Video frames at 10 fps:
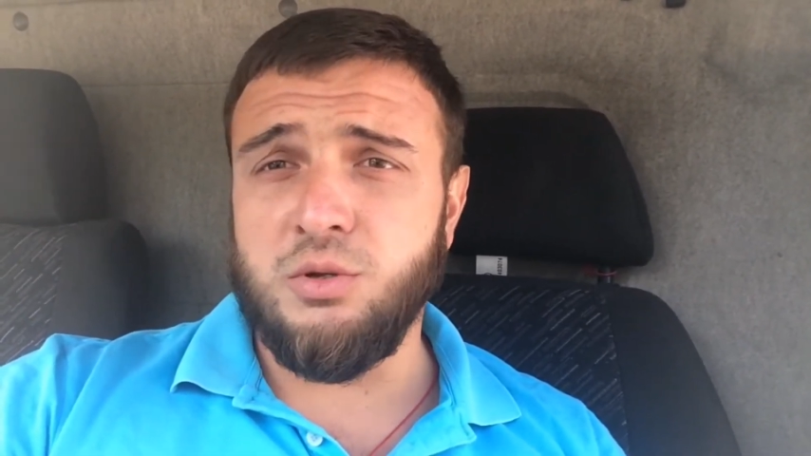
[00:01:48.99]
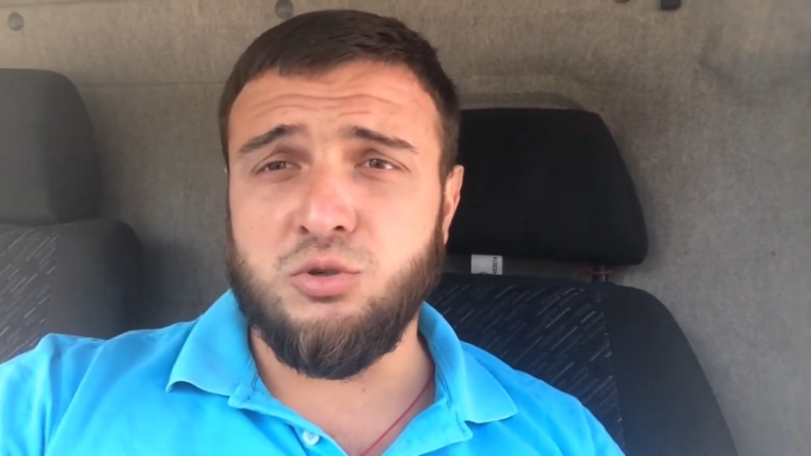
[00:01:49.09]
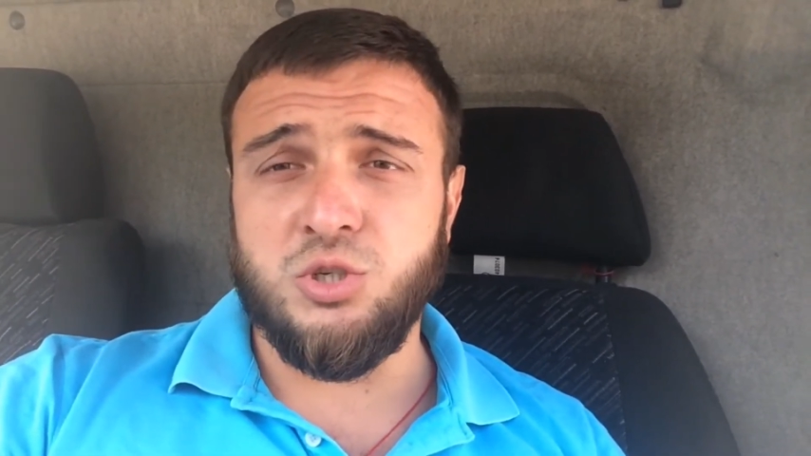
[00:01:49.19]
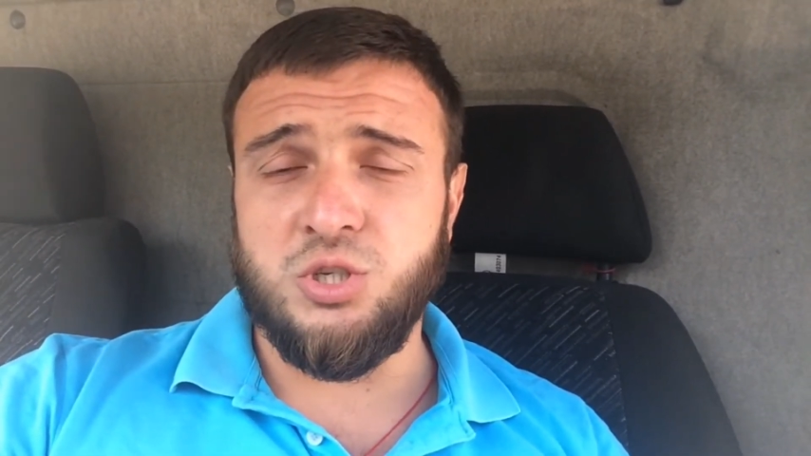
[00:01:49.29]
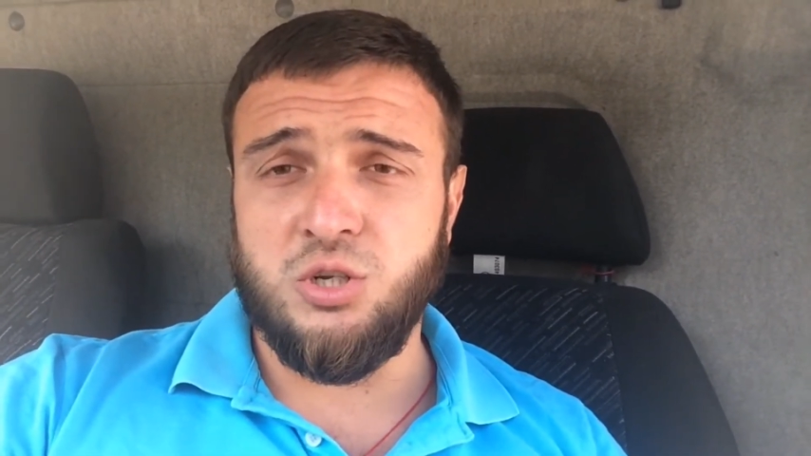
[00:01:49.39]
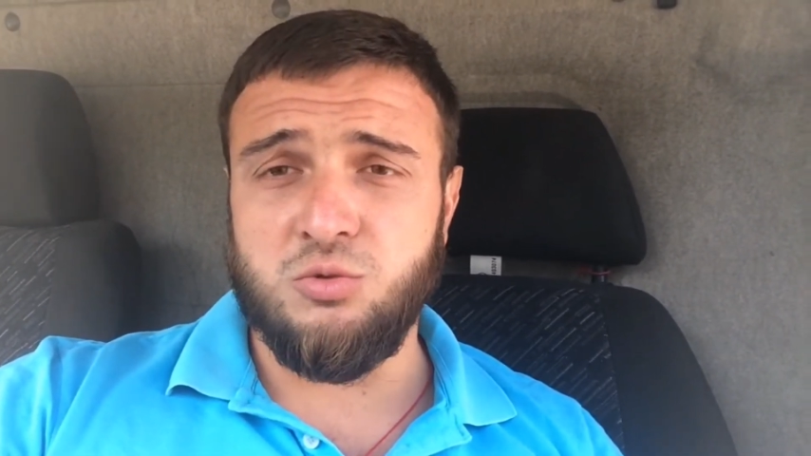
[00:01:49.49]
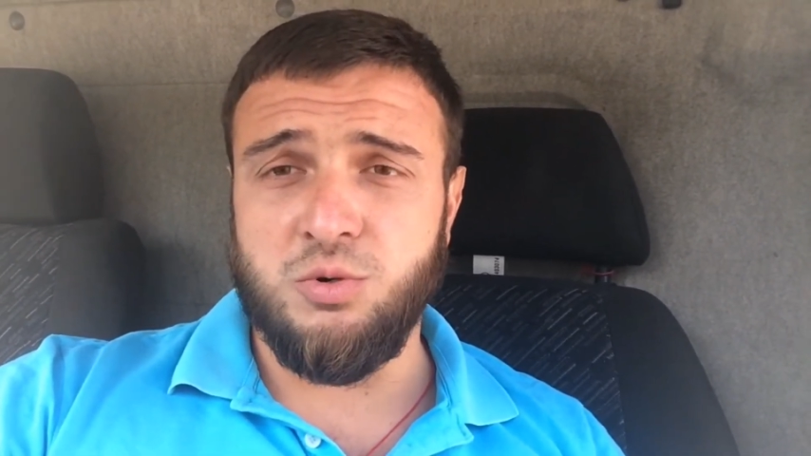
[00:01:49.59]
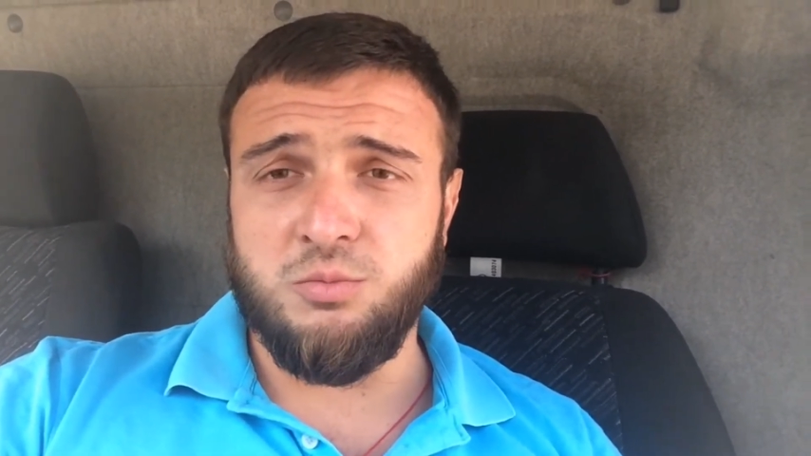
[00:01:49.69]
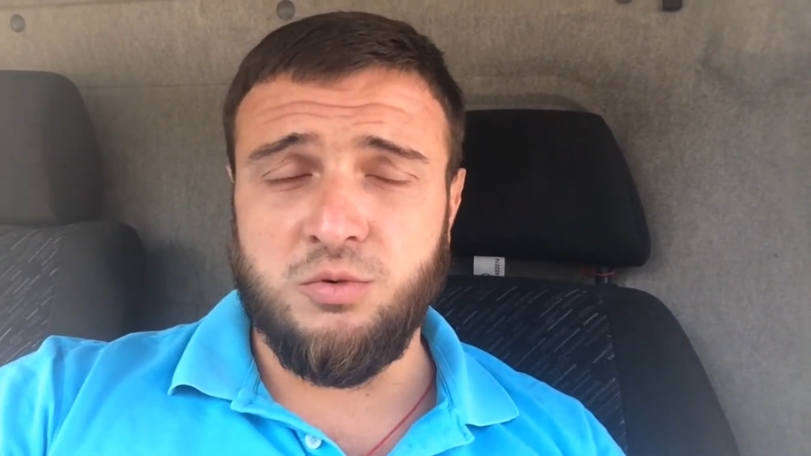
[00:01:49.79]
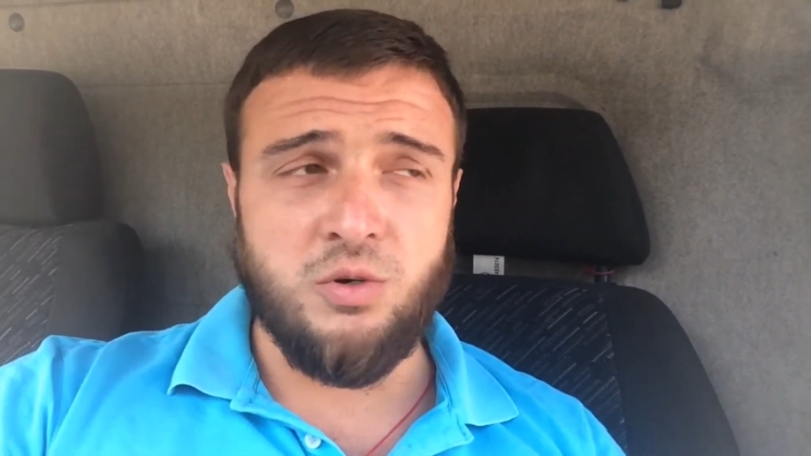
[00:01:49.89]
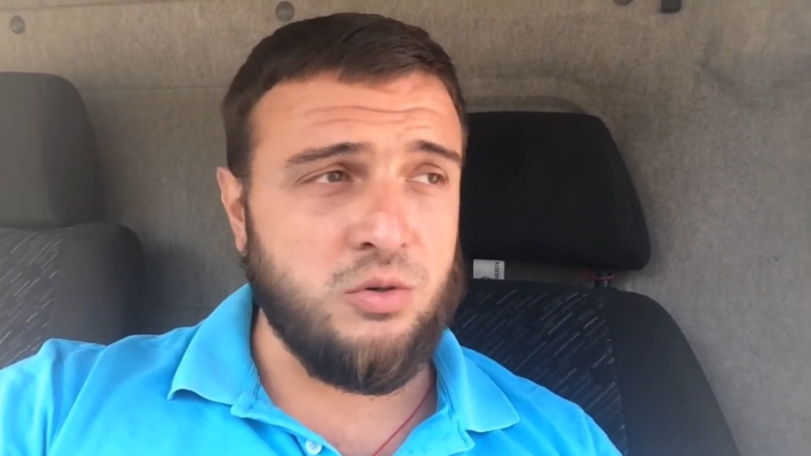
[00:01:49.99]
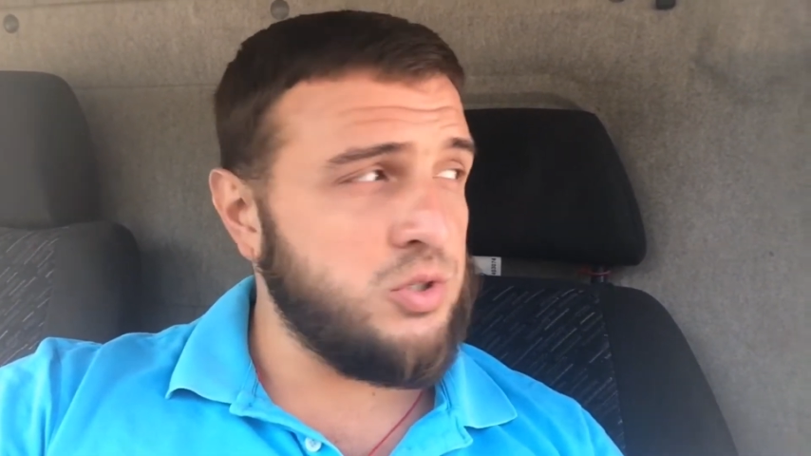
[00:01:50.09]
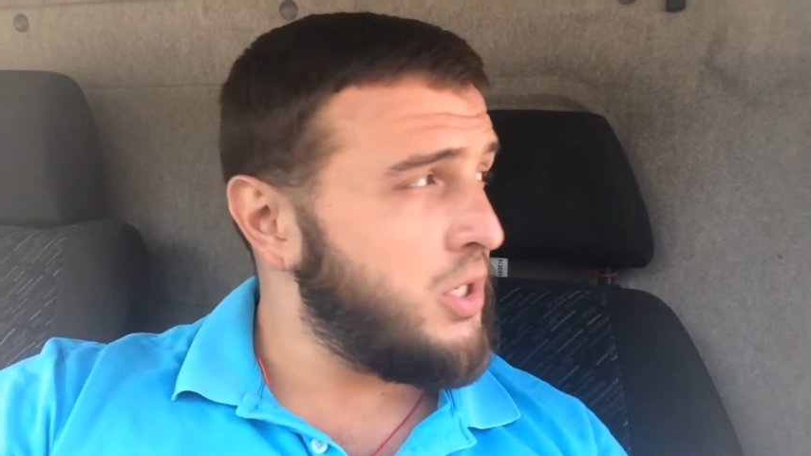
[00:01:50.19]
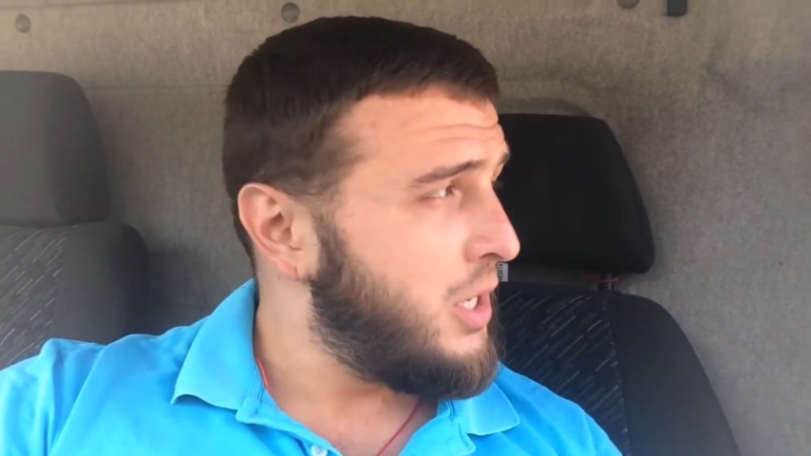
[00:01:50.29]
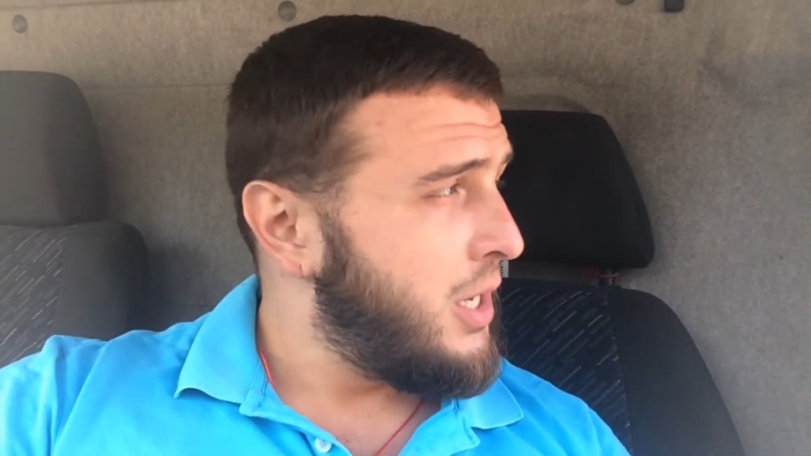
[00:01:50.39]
потому что сразу промывалось.